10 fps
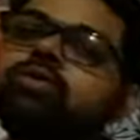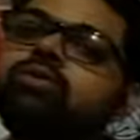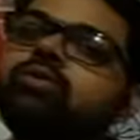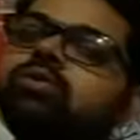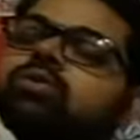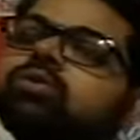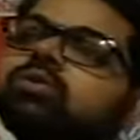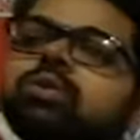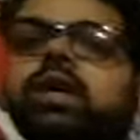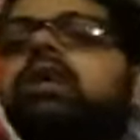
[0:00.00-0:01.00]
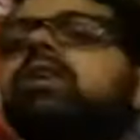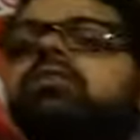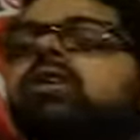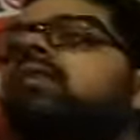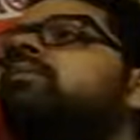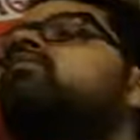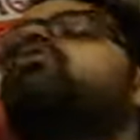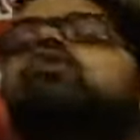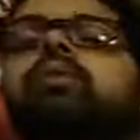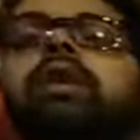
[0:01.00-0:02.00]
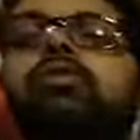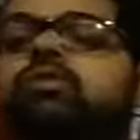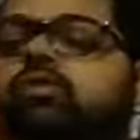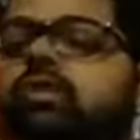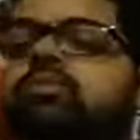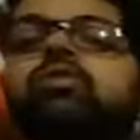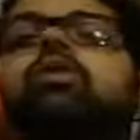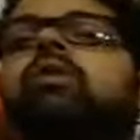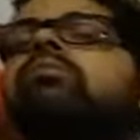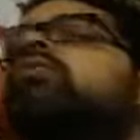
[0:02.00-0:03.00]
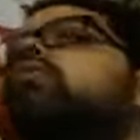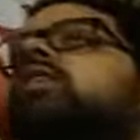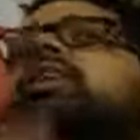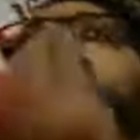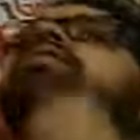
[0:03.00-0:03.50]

তো এটা ন্যাচারালি আমরাও ছোটোবেলায় করেছিলাম তো টম হচ্ছে ঠিক